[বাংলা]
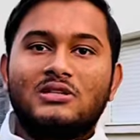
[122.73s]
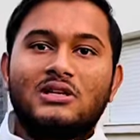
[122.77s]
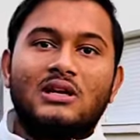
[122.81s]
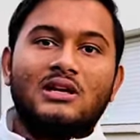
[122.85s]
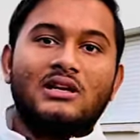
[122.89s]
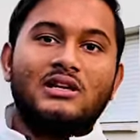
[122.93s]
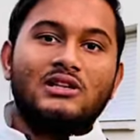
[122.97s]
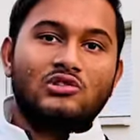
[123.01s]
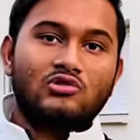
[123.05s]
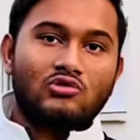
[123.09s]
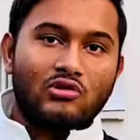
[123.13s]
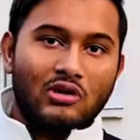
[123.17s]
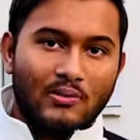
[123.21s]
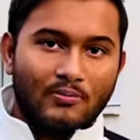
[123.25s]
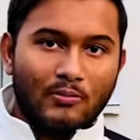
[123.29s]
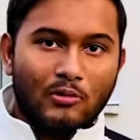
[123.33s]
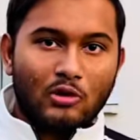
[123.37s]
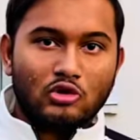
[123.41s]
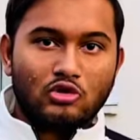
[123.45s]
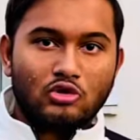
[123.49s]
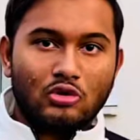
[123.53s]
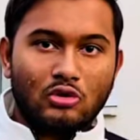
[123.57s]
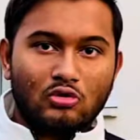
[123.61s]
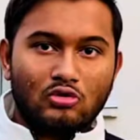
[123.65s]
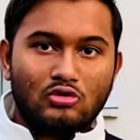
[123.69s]
যারা হিস্টোরি নিয়ে
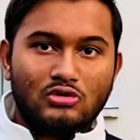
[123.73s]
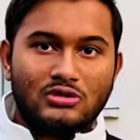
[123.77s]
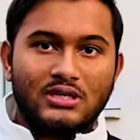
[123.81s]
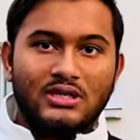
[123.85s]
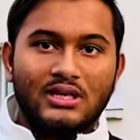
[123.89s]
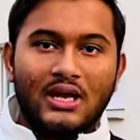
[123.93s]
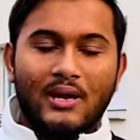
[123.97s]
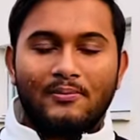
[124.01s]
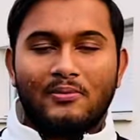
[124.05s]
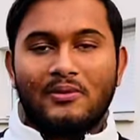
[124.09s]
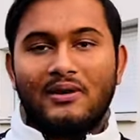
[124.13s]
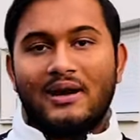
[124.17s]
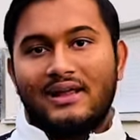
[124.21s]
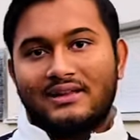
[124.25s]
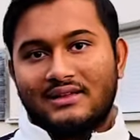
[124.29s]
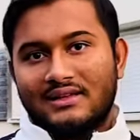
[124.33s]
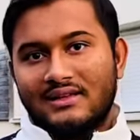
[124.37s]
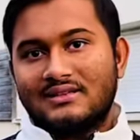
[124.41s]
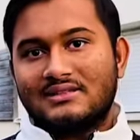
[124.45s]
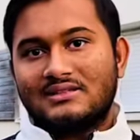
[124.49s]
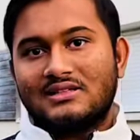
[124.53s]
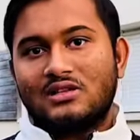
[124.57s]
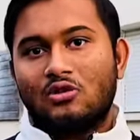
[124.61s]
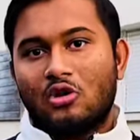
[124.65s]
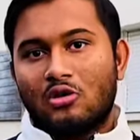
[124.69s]
পড়াশোনা করছেন আপনারা
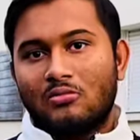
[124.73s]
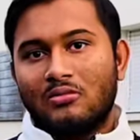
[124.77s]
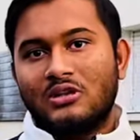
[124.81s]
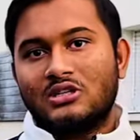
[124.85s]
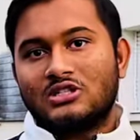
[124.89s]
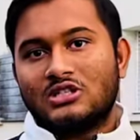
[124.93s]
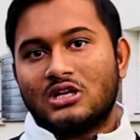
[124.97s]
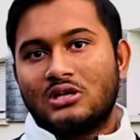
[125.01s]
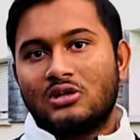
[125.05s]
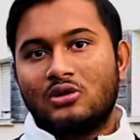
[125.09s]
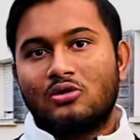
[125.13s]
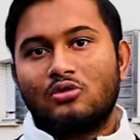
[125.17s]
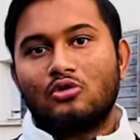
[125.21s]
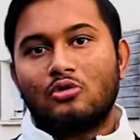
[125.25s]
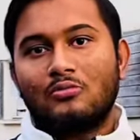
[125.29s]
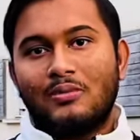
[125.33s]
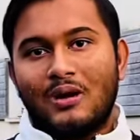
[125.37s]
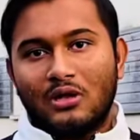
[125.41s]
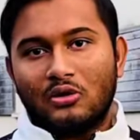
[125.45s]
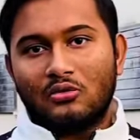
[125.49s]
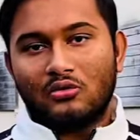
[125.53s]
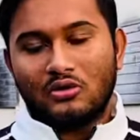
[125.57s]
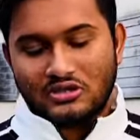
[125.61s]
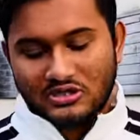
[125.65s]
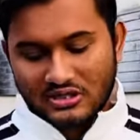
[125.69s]
অ্যাথেন্স নিয়ে নর্মালি সাধারণত
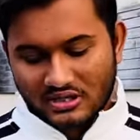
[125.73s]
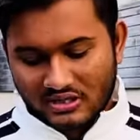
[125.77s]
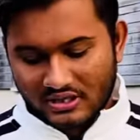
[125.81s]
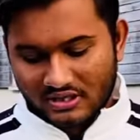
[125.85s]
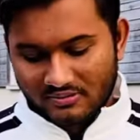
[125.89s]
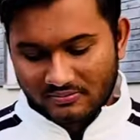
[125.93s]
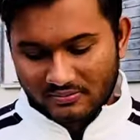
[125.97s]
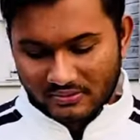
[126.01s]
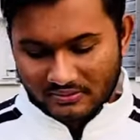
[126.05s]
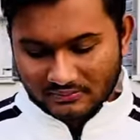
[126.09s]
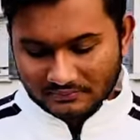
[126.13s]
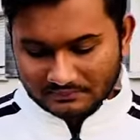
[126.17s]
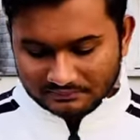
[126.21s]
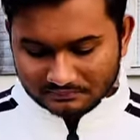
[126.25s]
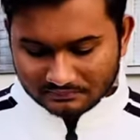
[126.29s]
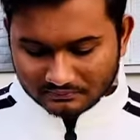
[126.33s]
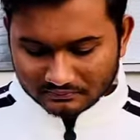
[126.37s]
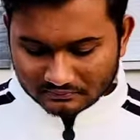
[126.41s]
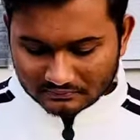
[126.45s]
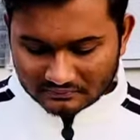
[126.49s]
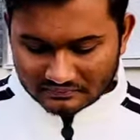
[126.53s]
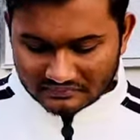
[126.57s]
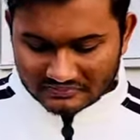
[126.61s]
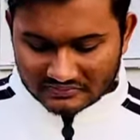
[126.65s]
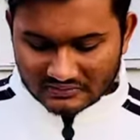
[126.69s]
ভালো করে জেনে থাকবেন
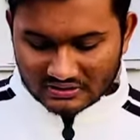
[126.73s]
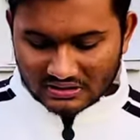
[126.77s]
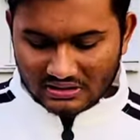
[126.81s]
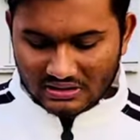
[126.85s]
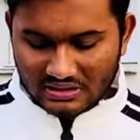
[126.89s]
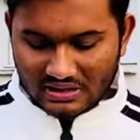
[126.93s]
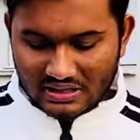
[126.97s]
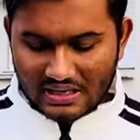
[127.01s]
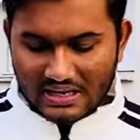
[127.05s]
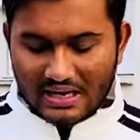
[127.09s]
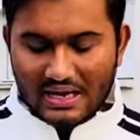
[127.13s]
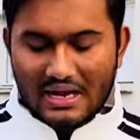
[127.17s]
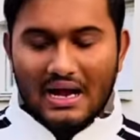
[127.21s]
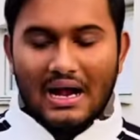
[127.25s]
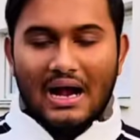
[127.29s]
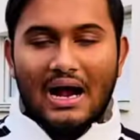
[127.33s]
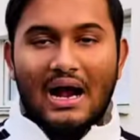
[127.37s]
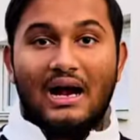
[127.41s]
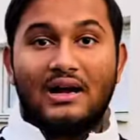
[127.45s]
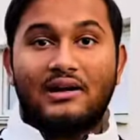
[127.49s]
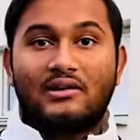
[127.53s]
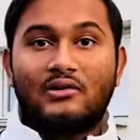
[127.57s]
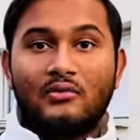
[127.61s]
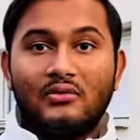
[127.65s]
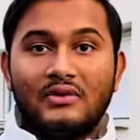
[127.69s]

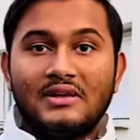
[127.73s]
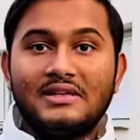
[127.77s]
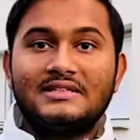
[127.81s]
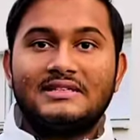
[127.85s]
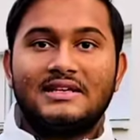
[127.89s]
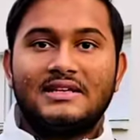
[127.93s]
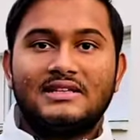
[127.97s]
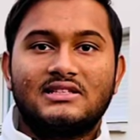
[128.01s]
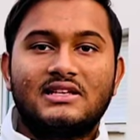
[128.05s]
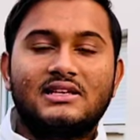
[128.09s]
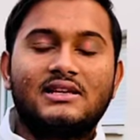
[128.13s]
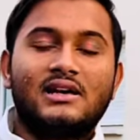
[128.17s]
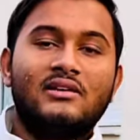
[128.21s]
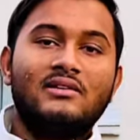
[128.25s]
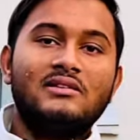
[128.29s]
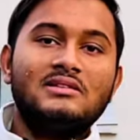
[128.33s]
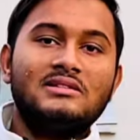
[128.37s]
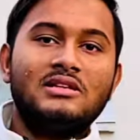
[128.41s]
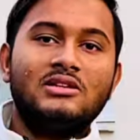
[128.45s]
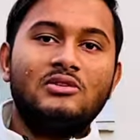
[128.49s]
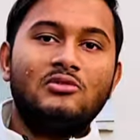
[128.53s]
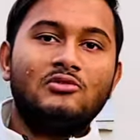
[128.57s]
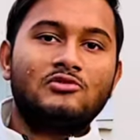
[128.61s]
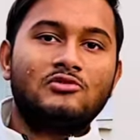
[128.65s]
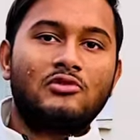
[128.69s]
আর গ্রিসে যে
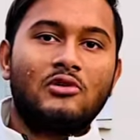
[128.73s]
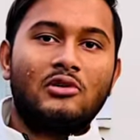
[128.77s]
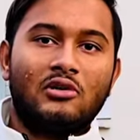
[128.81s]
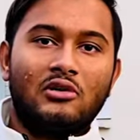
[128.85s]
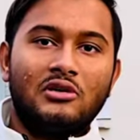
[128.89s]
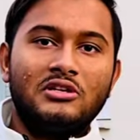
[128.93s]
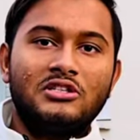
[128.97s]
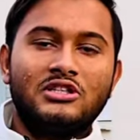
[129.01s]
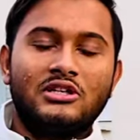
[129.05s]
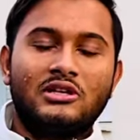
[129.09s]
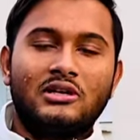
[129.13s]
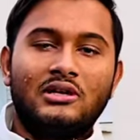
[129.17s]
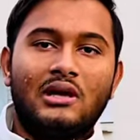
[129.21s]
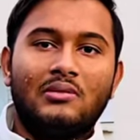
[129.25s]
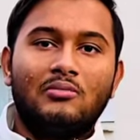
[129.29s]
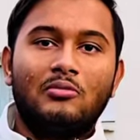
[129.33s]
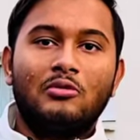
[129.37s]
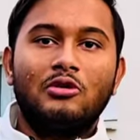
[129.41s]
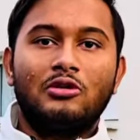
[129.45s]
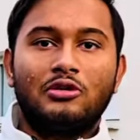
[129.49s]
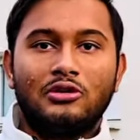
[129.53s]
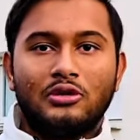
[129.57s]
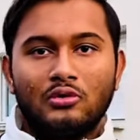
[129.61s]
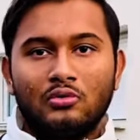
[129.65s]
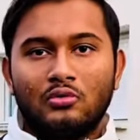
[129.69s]
কারেন্সি ইউজ করা হয় সেটার নাম
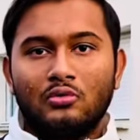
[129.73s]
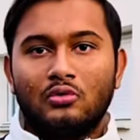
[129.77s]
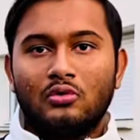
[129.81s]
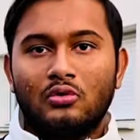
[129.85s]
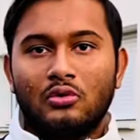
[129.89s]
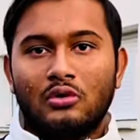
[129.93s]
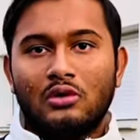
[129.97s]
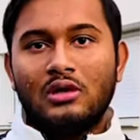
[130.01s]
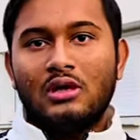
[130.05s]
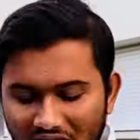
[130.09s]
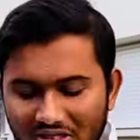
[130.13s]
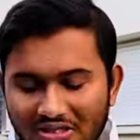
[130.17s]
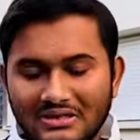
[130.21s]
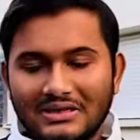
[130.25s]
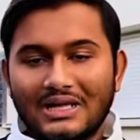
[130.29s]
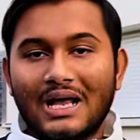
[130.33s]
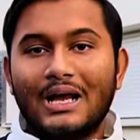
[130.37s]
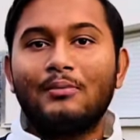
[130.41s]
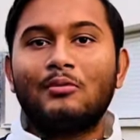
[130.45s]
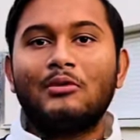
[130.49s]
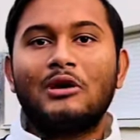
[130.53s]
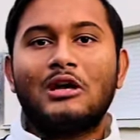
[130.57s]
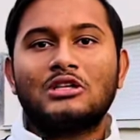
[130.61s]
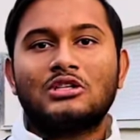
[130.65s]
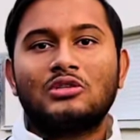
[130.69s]
হলো ইউরো
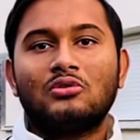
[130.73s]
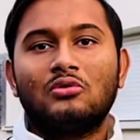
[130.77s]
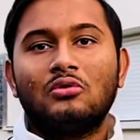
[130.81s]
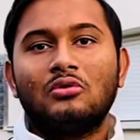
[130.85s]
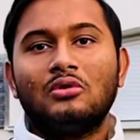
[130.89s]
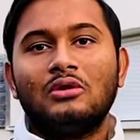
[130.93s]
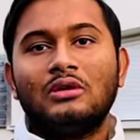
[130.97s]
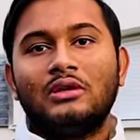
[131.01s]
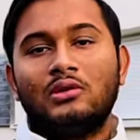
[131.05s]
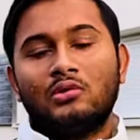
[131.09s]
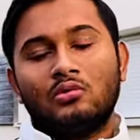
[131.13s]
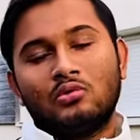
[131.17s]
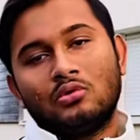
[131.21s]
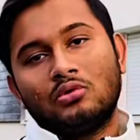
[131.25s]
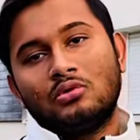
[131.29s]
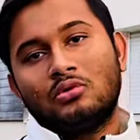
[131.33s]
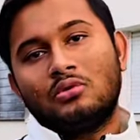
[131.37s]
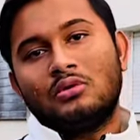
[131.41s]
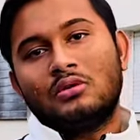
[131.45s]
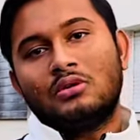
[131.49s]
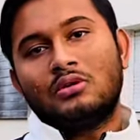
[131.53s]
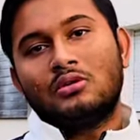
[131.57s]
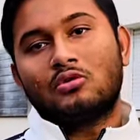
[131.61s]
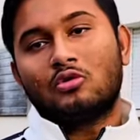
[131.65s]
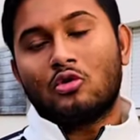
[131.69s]
তারপর আসে হলো ইউরোর
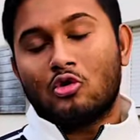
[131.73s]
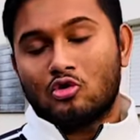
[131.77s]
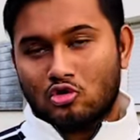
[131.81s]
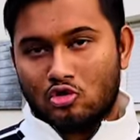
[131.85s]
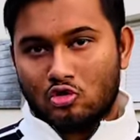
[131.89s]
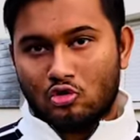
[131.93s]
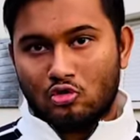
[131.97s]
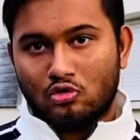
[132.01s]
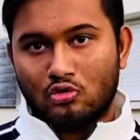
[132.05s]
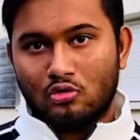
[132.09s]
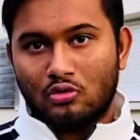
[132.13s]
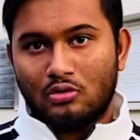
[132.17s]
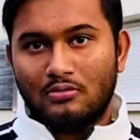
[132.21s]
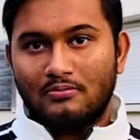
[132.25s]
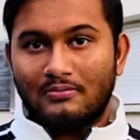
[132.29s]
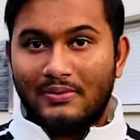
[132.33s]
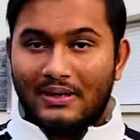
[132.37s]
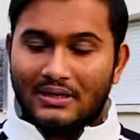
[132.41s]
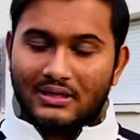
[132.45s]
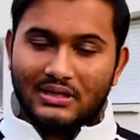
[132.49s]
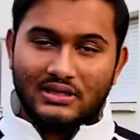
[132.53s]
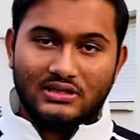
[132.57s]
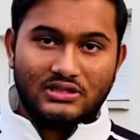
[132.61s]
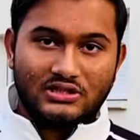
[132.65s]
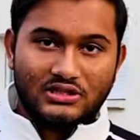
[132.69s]
কস্ট কত
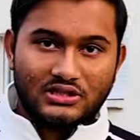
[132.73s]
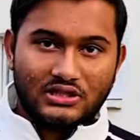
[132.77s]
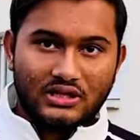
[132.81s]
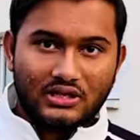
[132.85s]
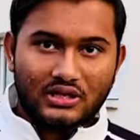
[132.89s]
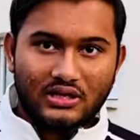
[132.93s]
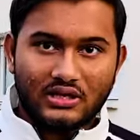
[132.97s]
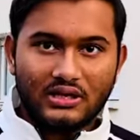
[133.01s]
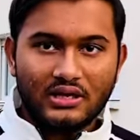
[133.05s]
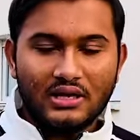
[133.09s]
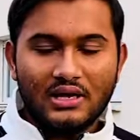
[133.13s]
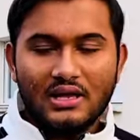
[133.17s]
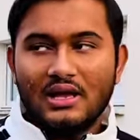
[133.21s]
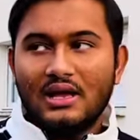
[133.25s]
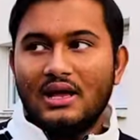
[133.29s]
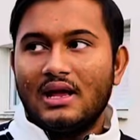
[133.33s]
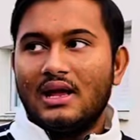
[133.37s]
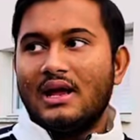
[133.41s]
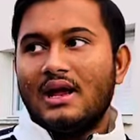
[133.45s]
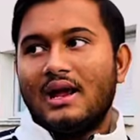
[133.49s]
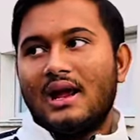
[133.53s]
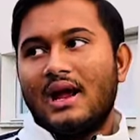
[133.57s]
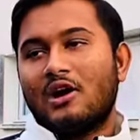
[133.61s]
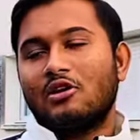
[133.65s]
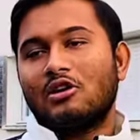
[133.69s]
বাংলাদেশি টাকায়
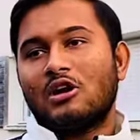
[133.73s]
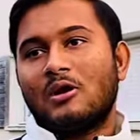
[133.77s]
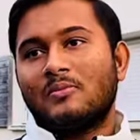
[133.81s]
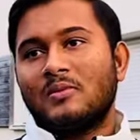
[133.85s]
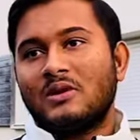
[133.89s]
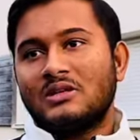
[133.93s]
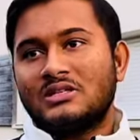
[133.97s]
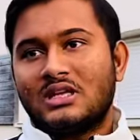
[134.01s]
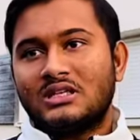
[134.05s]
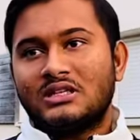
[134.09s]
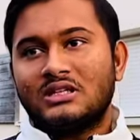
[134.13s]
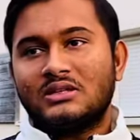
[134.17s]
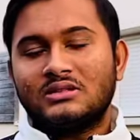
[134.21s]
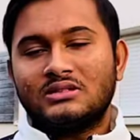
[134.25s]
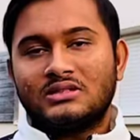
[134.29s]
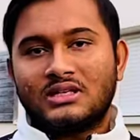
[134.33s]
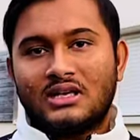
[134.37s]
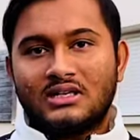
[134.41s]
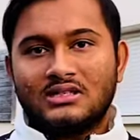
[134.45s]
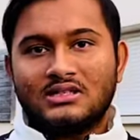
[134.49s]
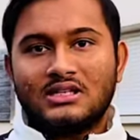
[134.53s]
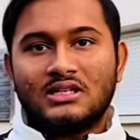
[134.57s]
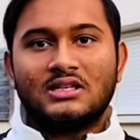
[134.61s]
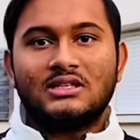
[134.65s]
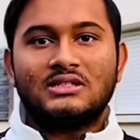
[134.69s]
এখন আপনারা জানতে
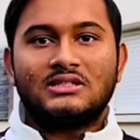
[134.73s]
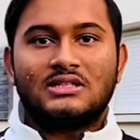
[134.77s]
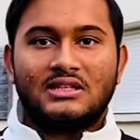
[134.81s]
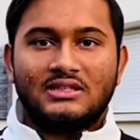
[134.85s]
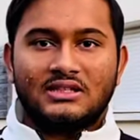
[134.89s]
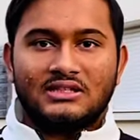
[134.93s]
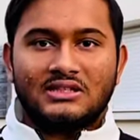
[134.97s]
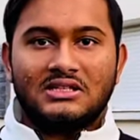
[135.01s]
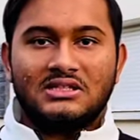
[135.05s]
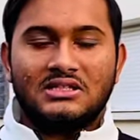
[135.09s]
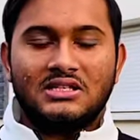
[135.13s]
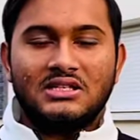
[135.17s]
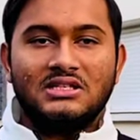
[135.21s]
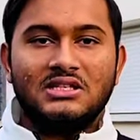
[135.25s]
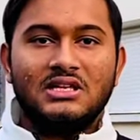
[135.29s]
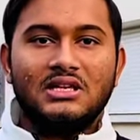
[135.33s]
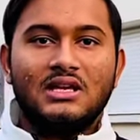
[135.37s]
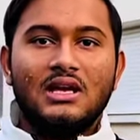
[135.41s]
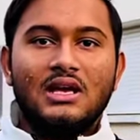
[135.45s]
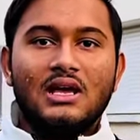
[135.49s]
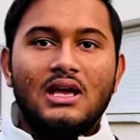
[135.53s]
যারা যারা জানতে চাচ্ছেন যে